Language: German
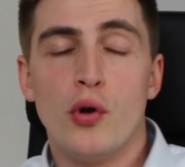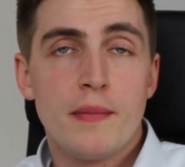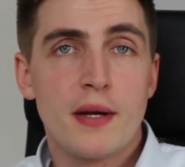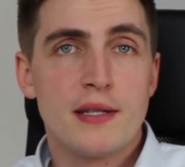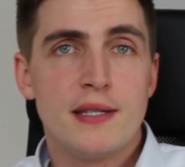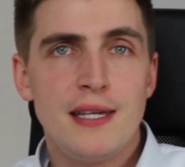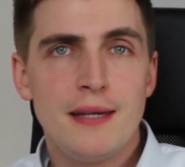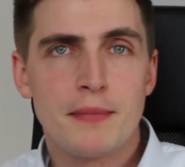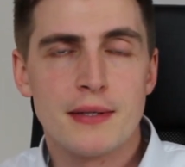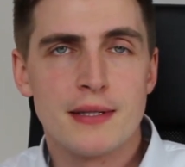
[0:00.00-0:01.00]
Und im
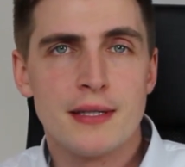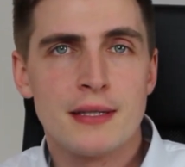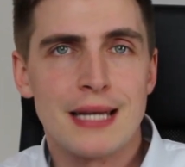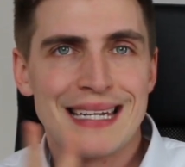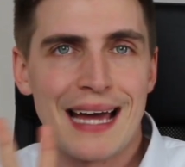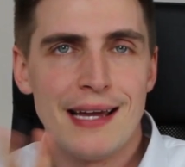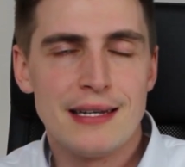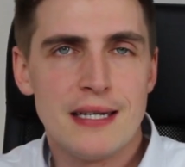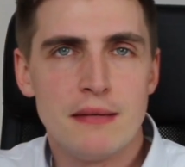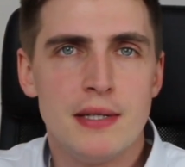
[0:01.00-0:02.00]
Prinzip sind drei
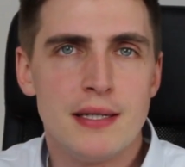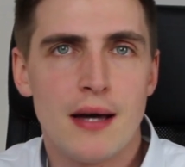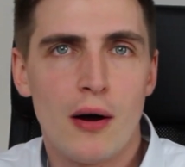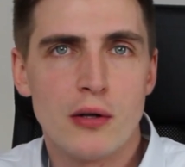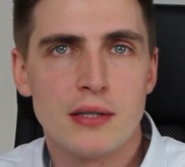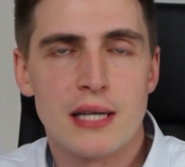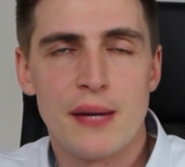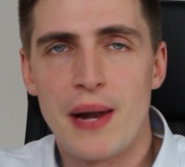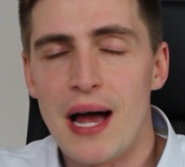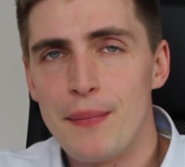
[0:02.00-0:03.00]
Themen, die ich daraus jetzt
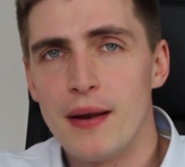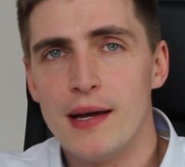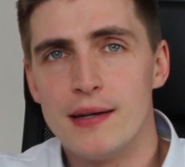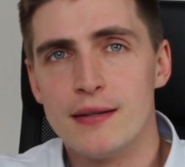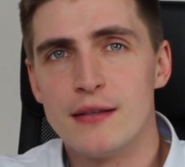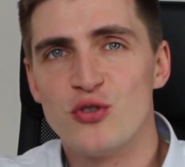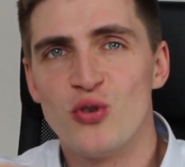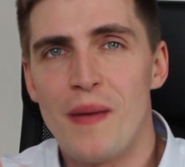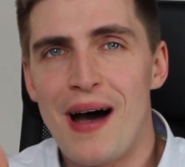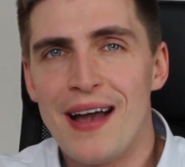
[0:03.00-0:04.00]
einmal ableite.
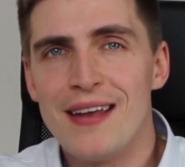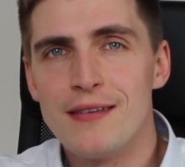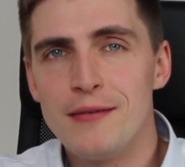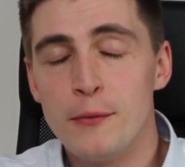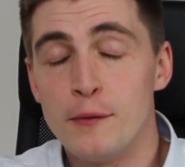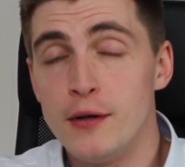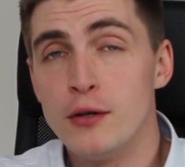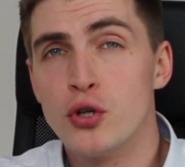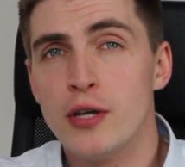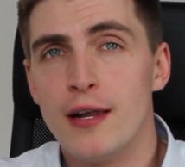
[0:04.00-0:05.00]
Zum einen,
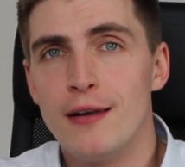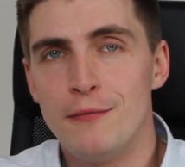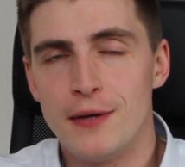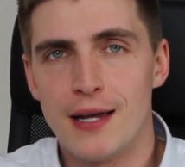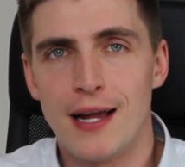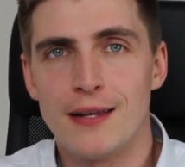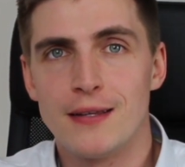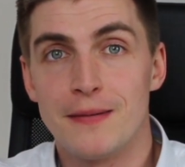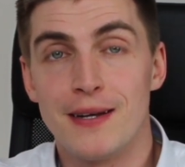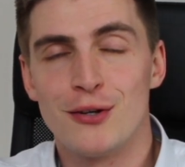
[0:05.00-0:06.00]
wie schnell wird
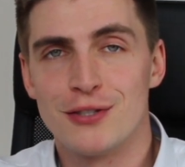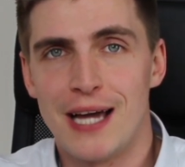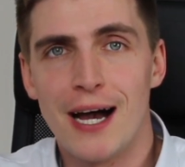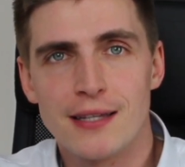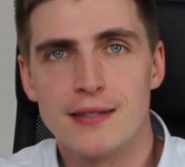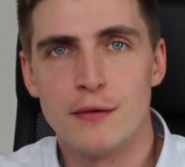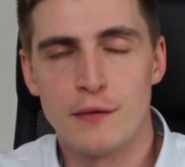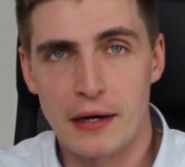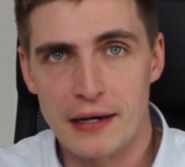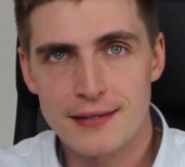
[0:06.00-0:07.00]
eigentlich 2018
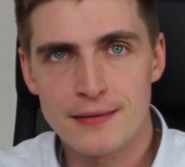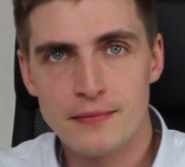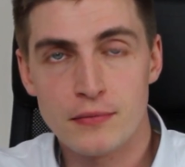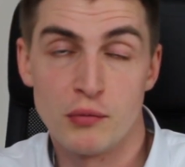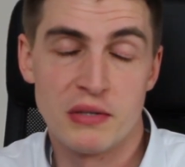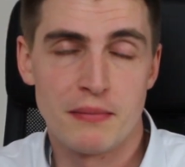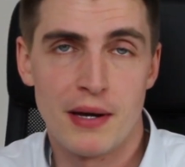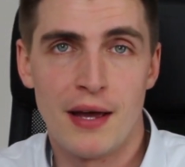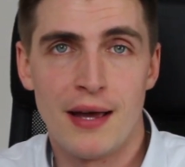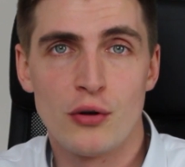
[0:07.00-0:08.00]
vergessen? Zumindest
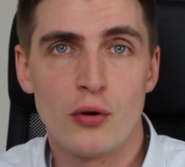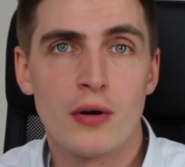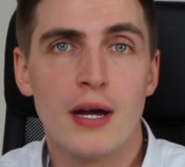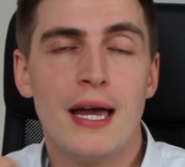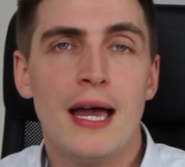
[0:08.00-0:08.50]
mein Eindruck.